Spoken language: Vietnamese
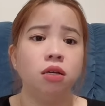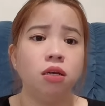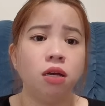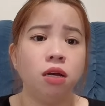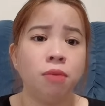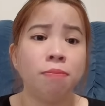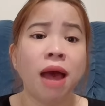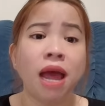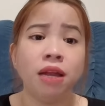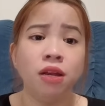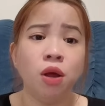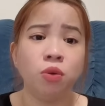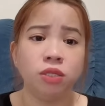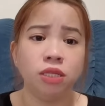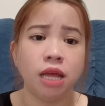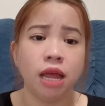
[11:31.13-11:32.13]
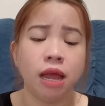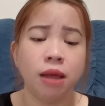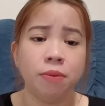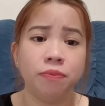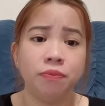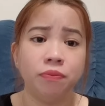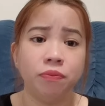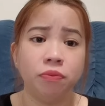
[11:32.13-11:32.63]
ờ, bãi đầu xe
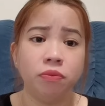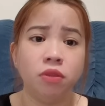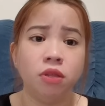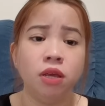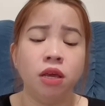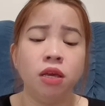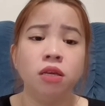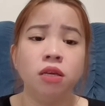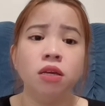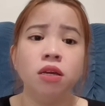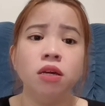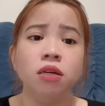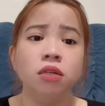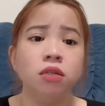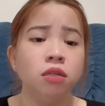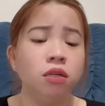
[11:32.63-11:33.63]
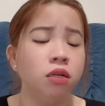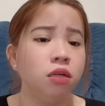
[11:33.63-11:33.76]
chị như